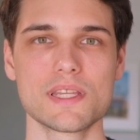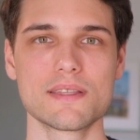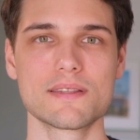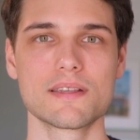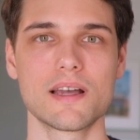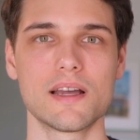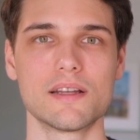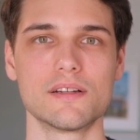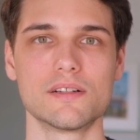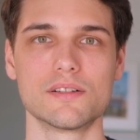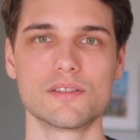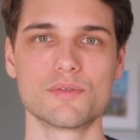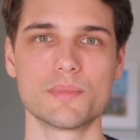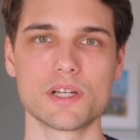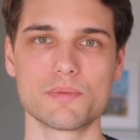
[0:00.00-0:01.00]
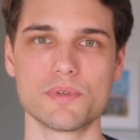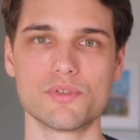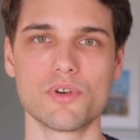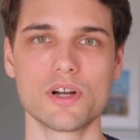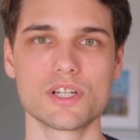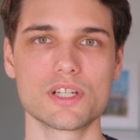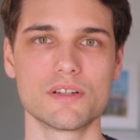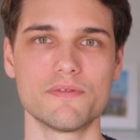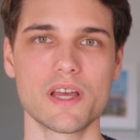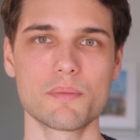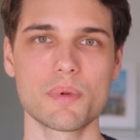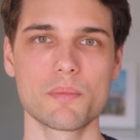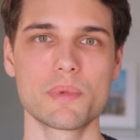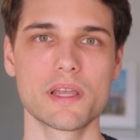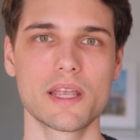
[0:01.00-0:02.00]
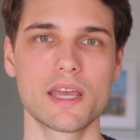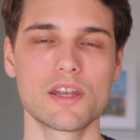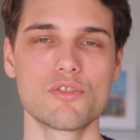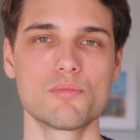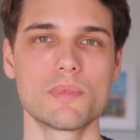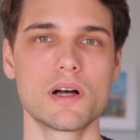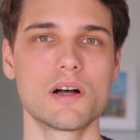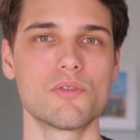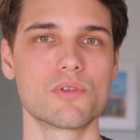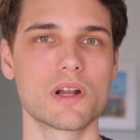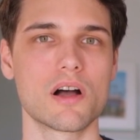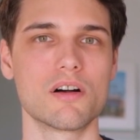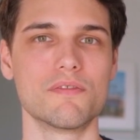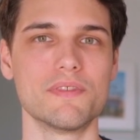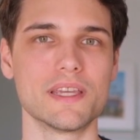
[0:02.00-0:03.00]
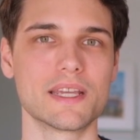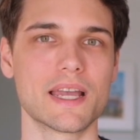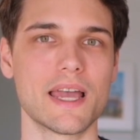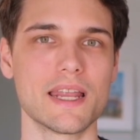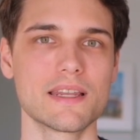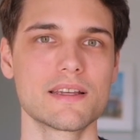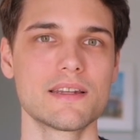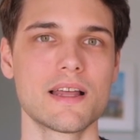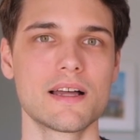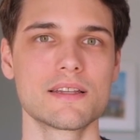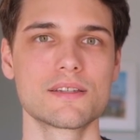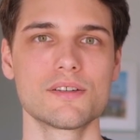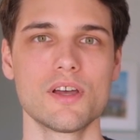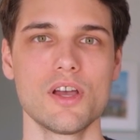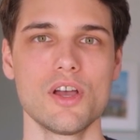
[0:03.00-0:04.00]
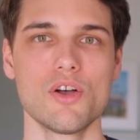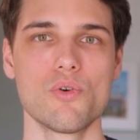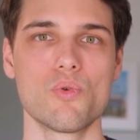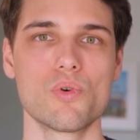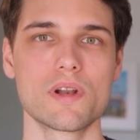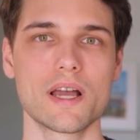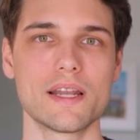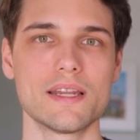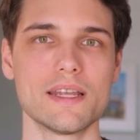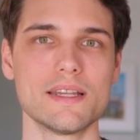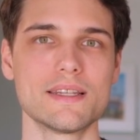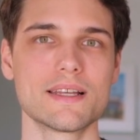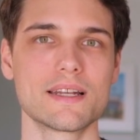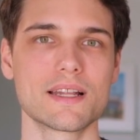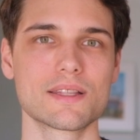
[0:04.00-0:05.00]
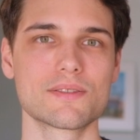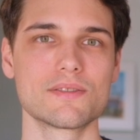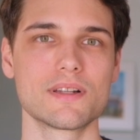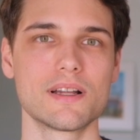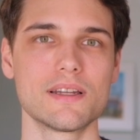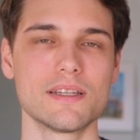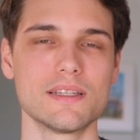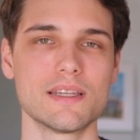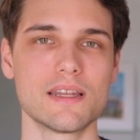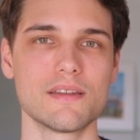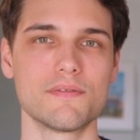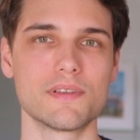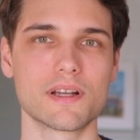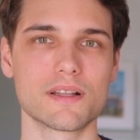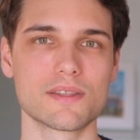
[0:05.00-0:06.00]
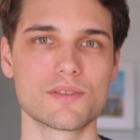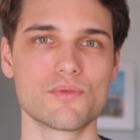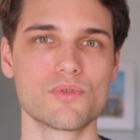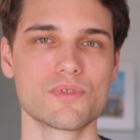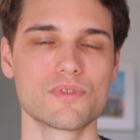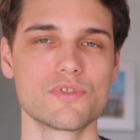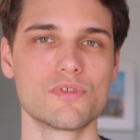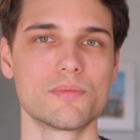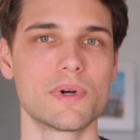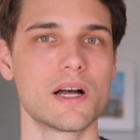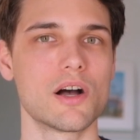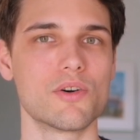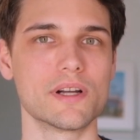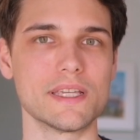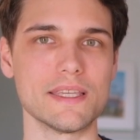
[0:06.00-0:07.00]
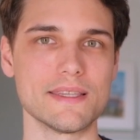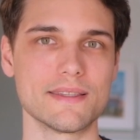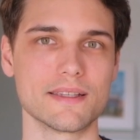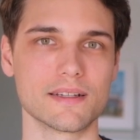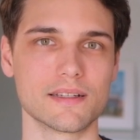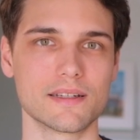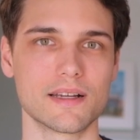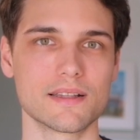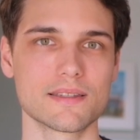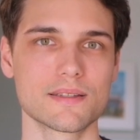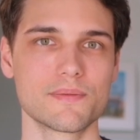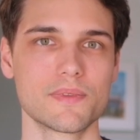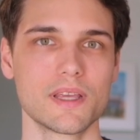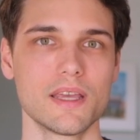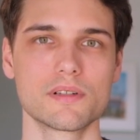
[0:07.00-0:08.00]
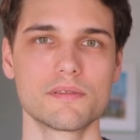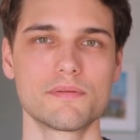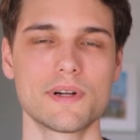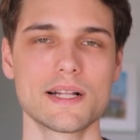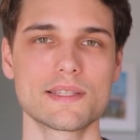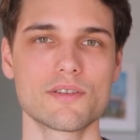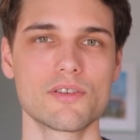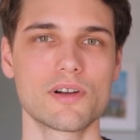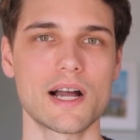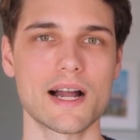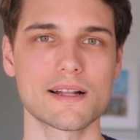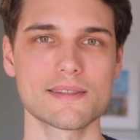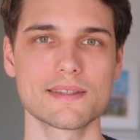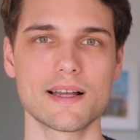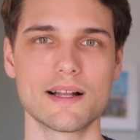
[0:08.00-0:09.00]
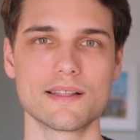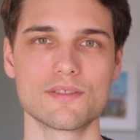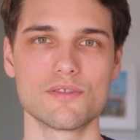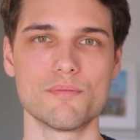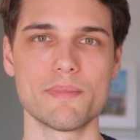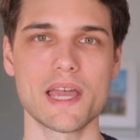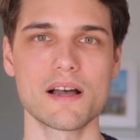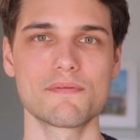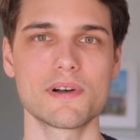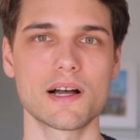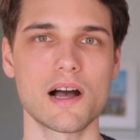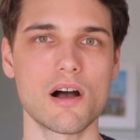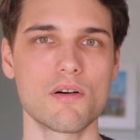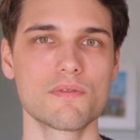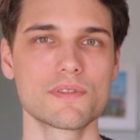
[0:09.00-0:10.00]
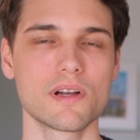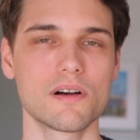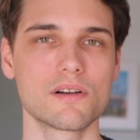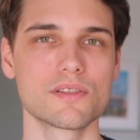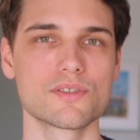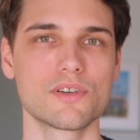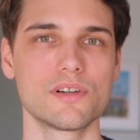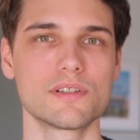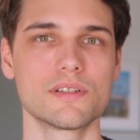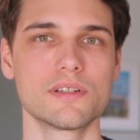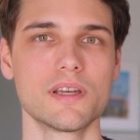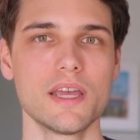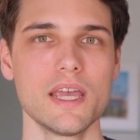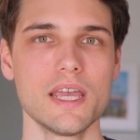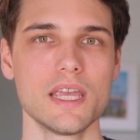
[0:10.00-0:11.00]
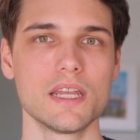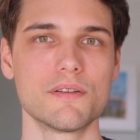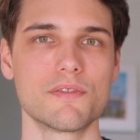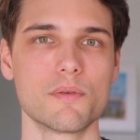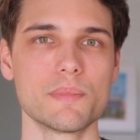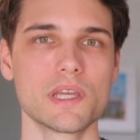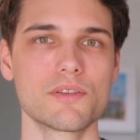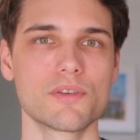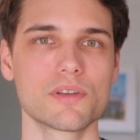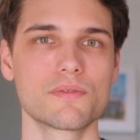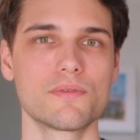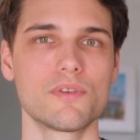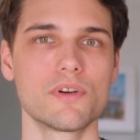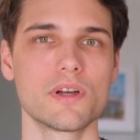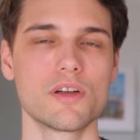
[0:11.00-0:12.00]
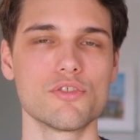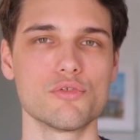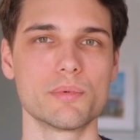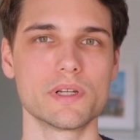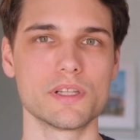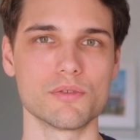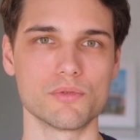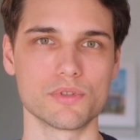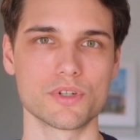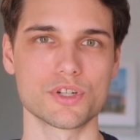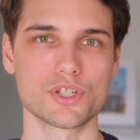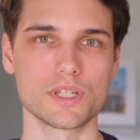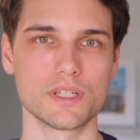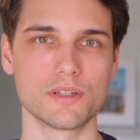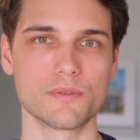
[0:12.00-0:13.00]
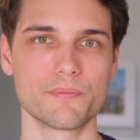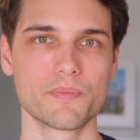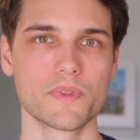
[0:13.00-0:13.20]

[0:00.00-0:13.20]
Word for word: diese eine zum Beispiel deutsche Wertpapierkennnummer oder auch WKN genannt oder eine internationale Identifikationsnummer, auch ISIN genannt. Falls eure Aktie also mehrfach auftauchen sollte, informiert euch vorher über die Unterschiede.